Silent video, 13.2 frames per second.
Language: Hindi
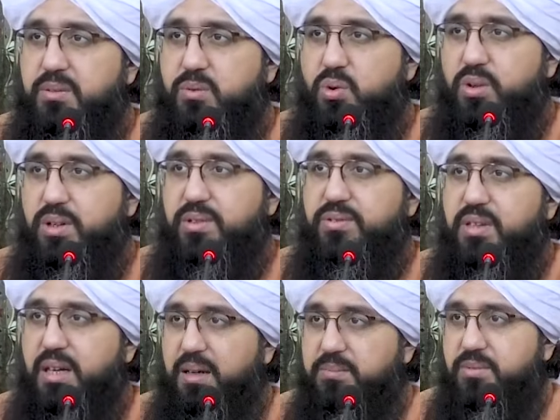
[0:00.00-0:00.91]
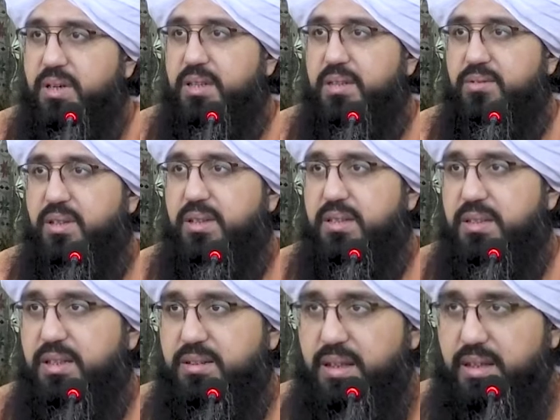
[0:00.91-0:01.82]
वो इस्लाम वाली
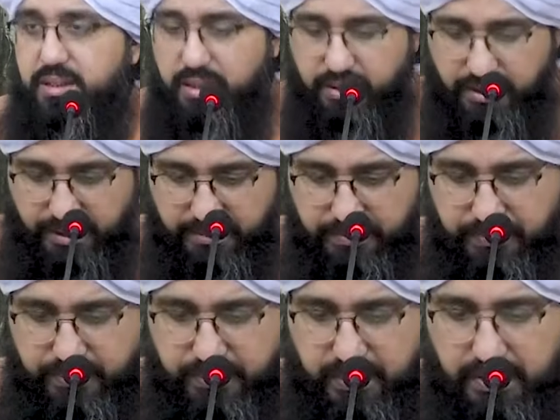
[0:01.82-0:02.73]
ज़िंदगी अता करता है